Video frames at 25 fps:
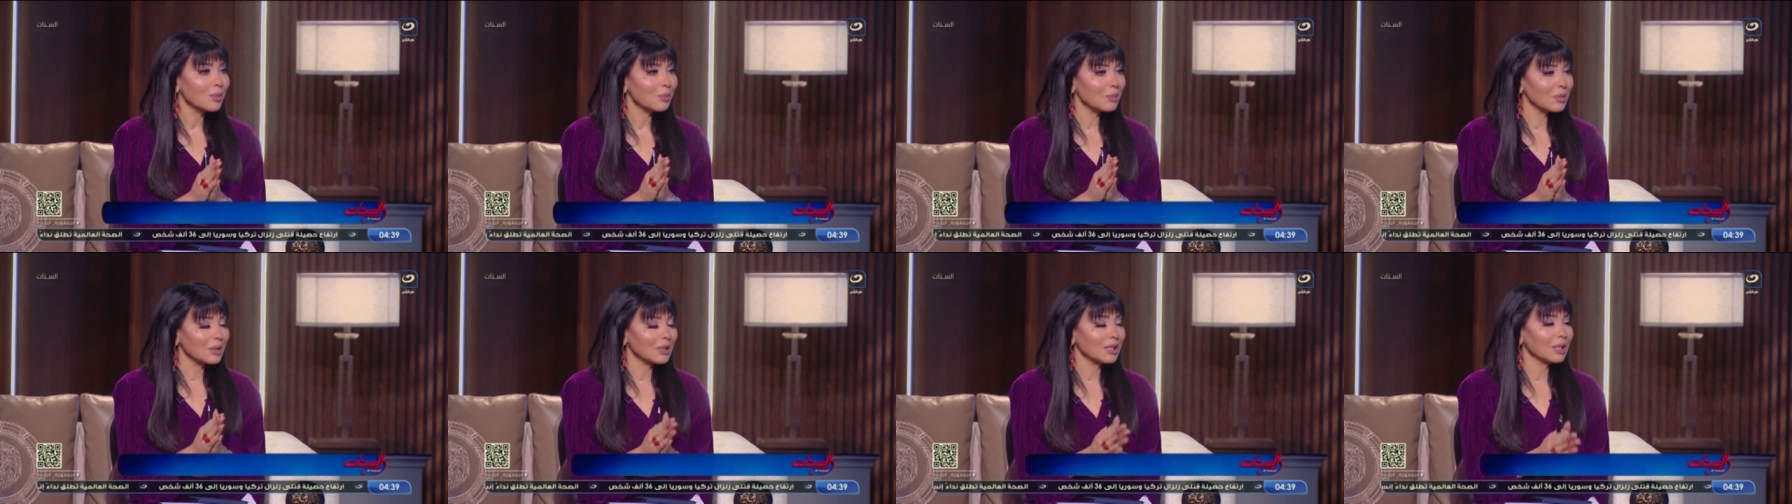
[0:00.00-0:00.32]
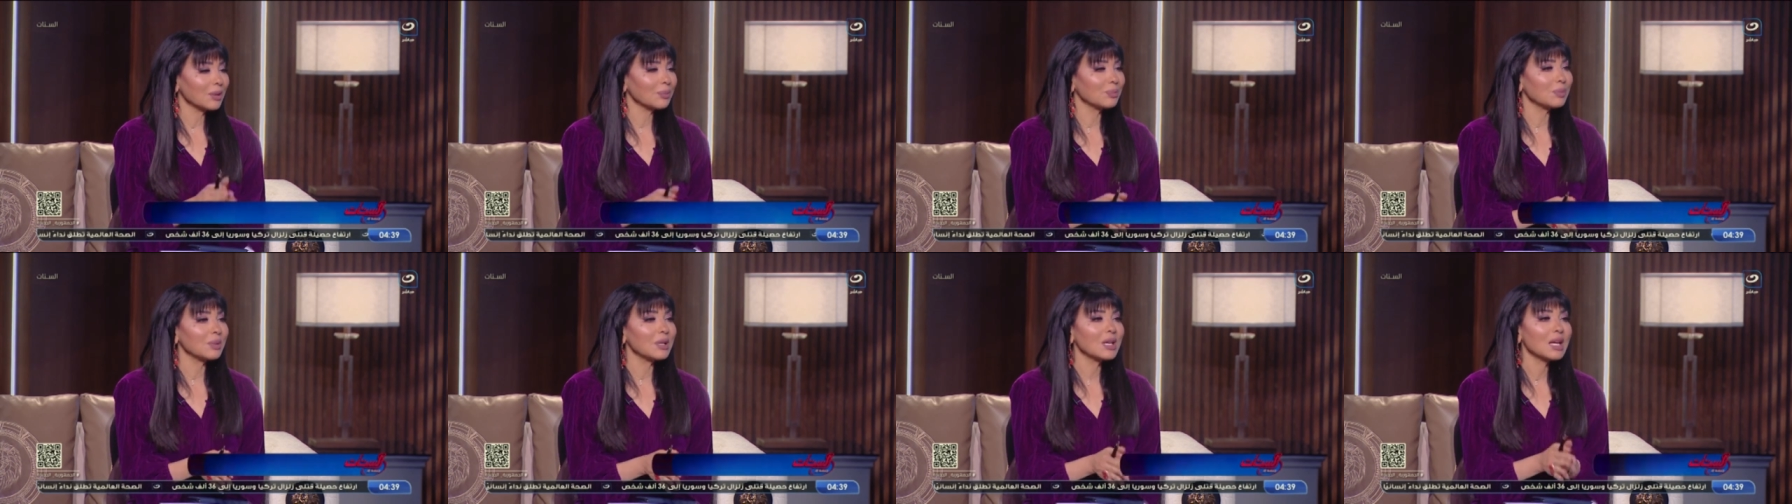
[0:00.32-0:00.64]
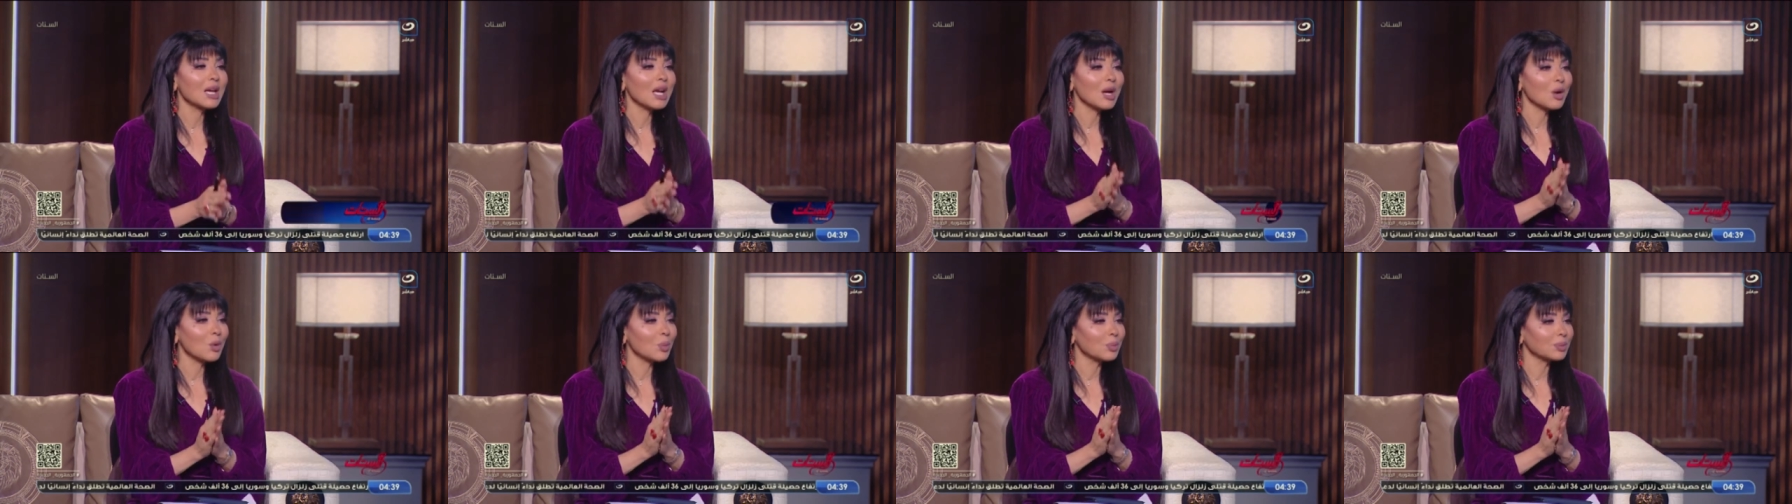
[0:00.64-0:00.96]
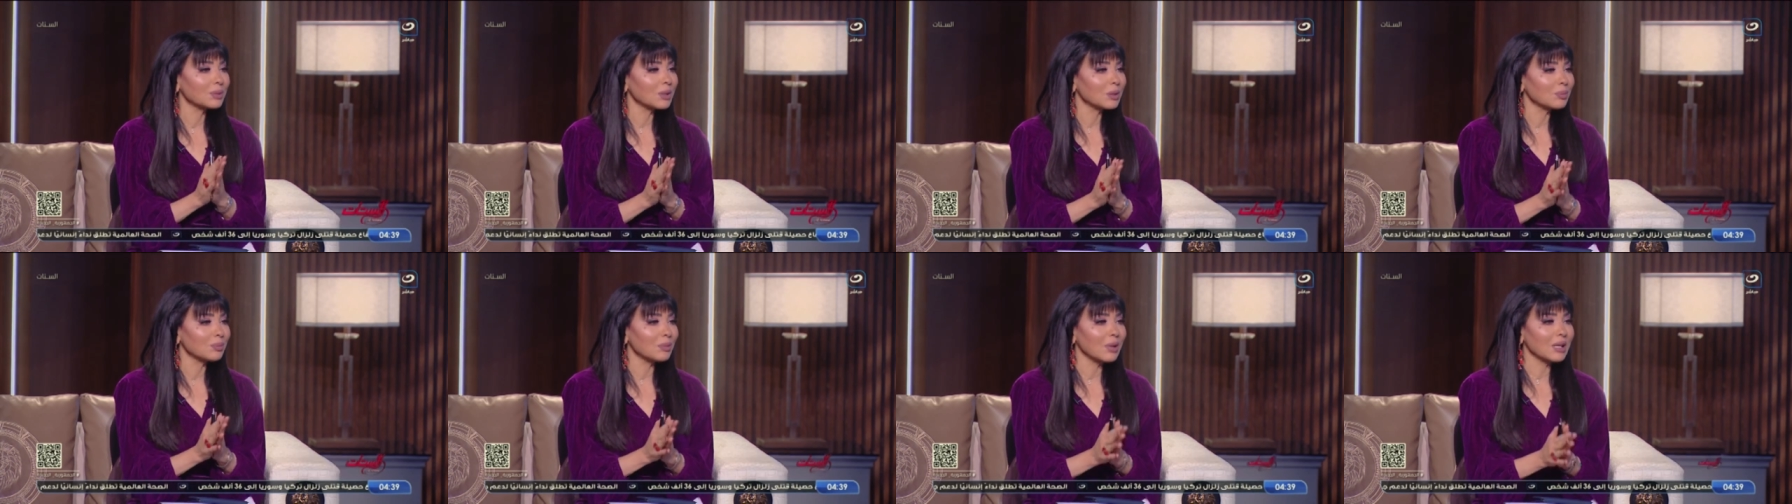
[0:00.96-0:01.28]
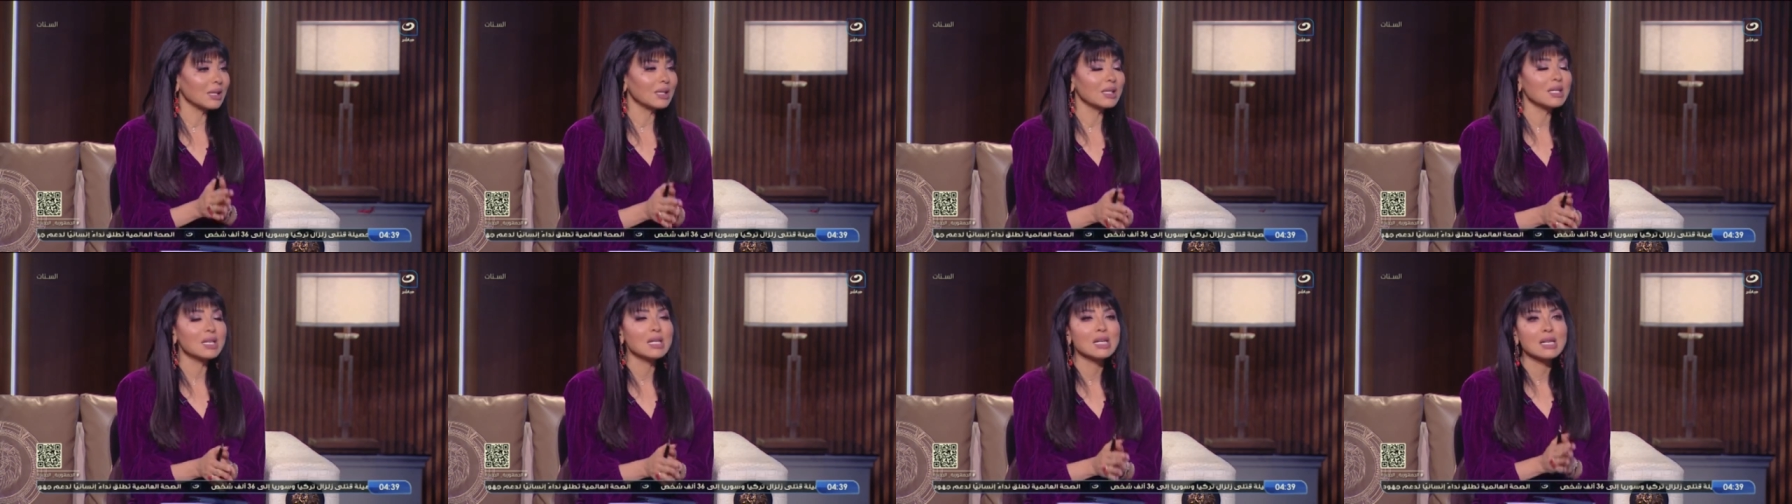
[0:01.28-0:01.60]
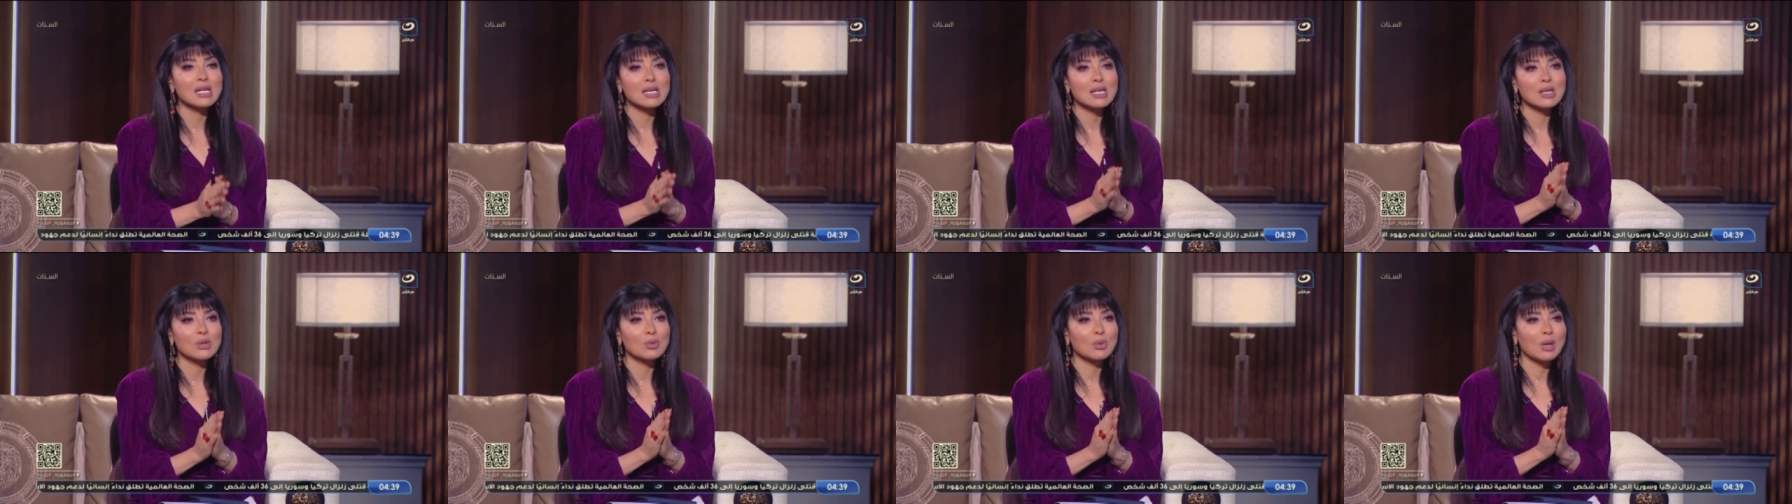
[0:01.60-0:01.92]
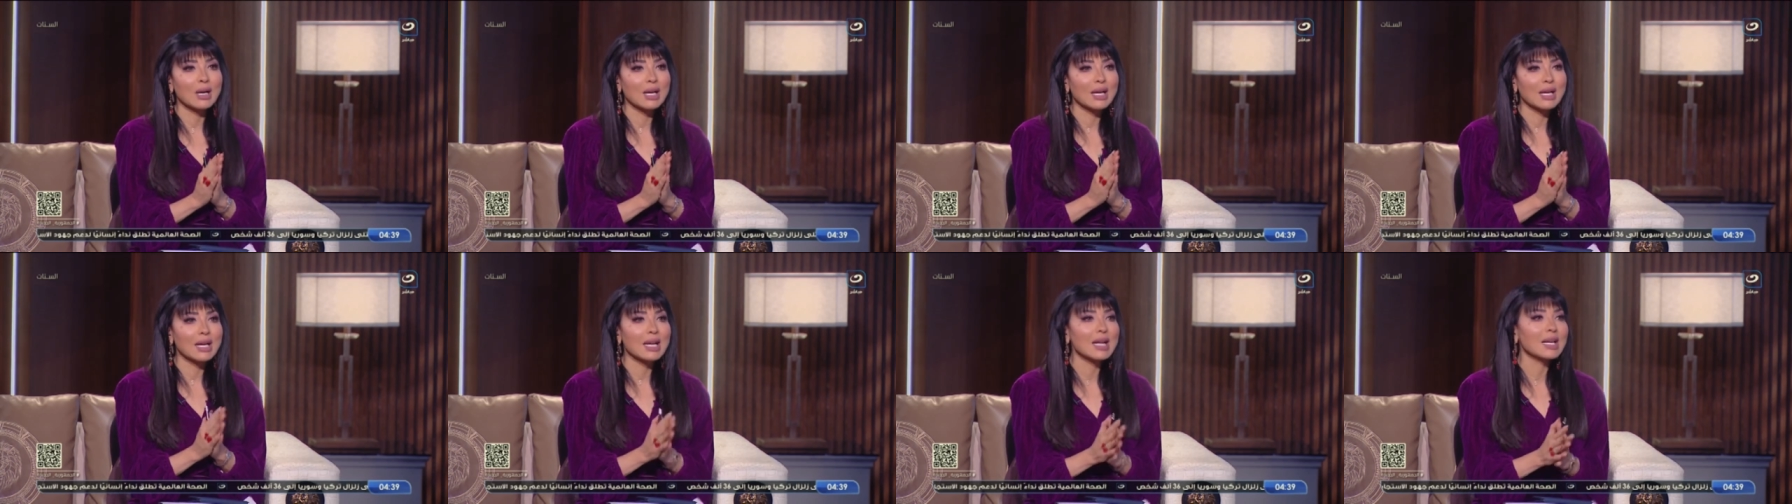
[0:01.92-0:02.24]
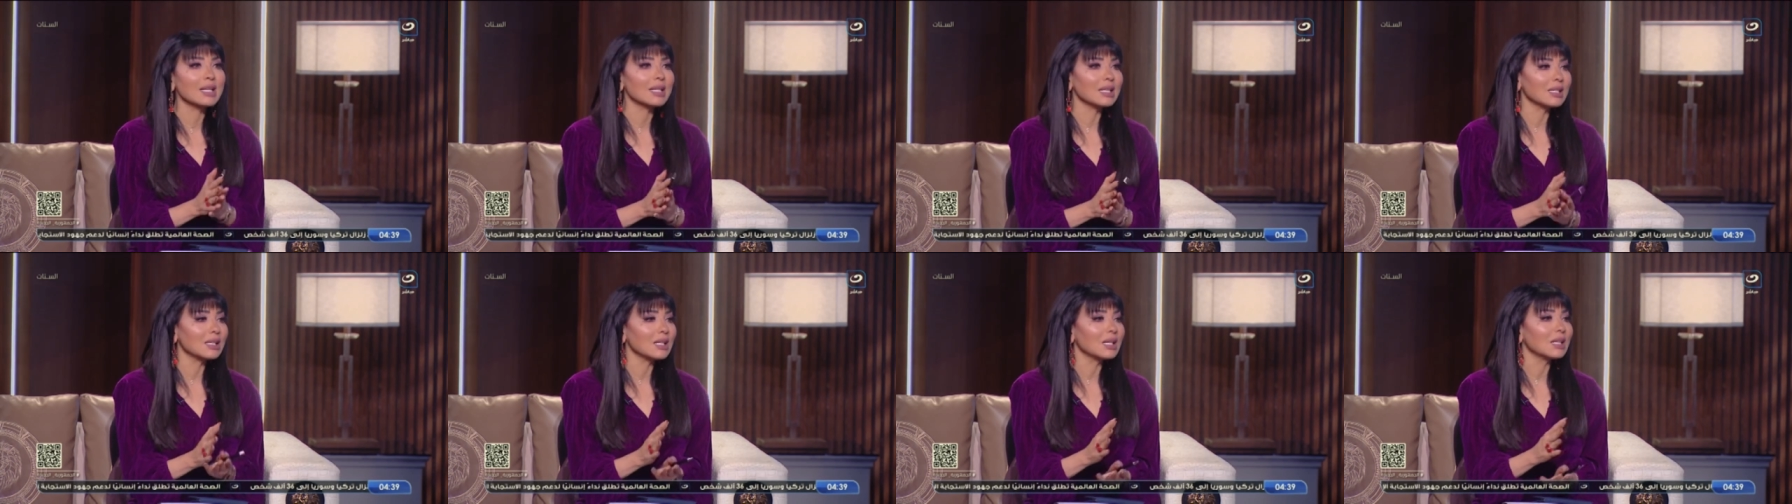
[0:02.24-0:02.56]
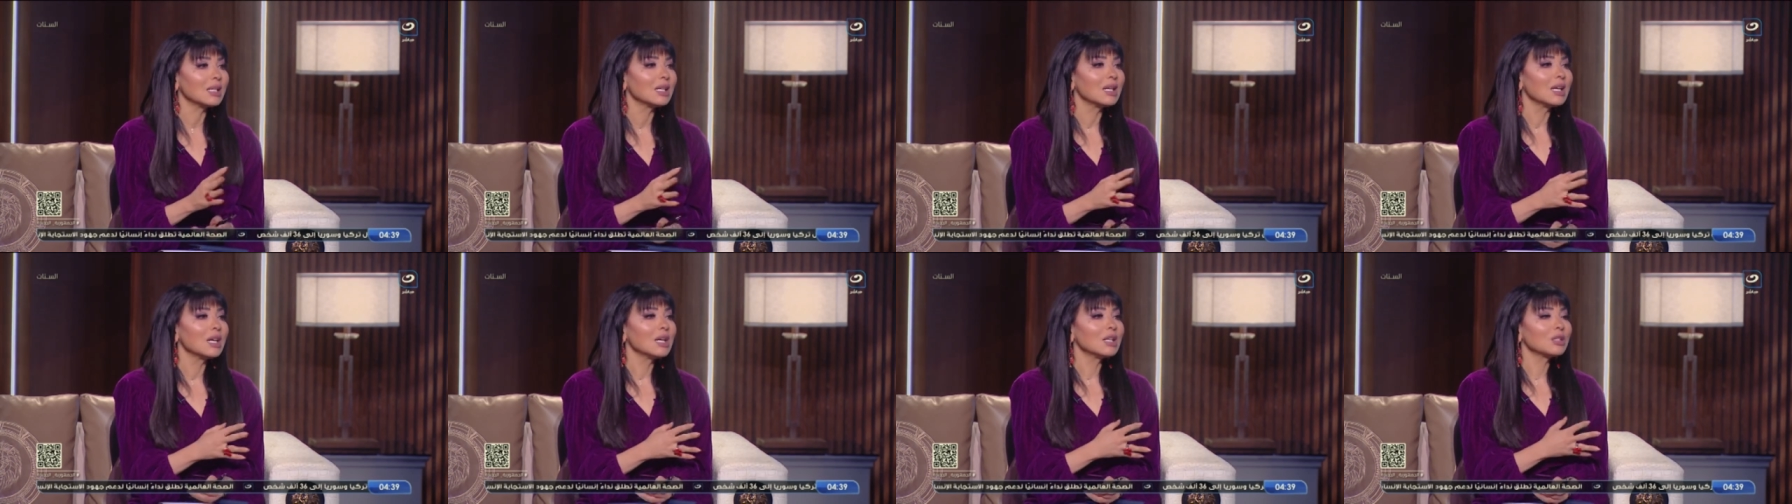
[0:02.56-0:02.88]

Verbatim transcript: بتحبيها وبتتمنيها وحياه كده